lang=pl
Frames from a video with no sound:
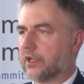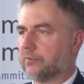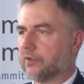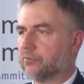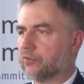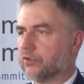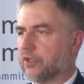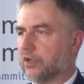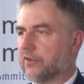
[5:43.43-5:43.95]
aby
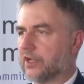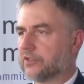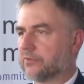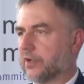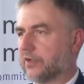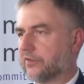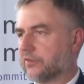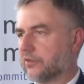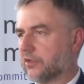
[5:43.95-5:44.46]
budować
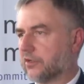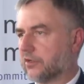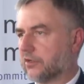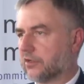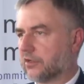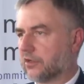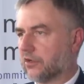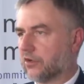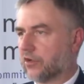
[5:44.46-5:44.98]
bardzo
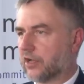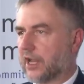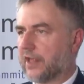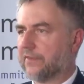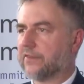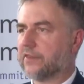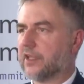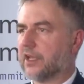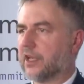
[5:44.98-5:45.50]

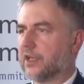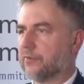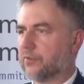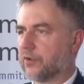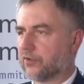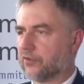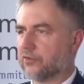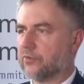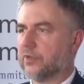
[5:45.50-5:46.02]
konkretne
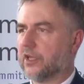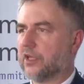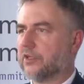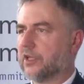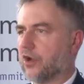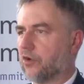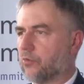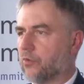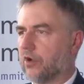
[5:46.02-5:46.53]

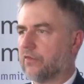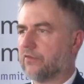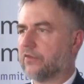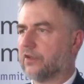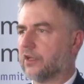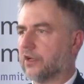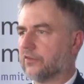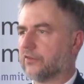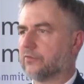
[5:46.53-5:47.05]
porozumienia,
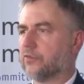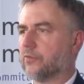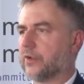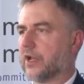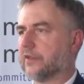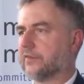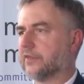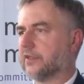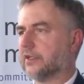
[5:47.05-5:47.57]
umowy o
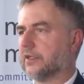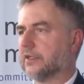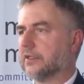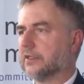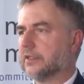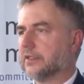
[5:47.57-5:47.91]
współpracy.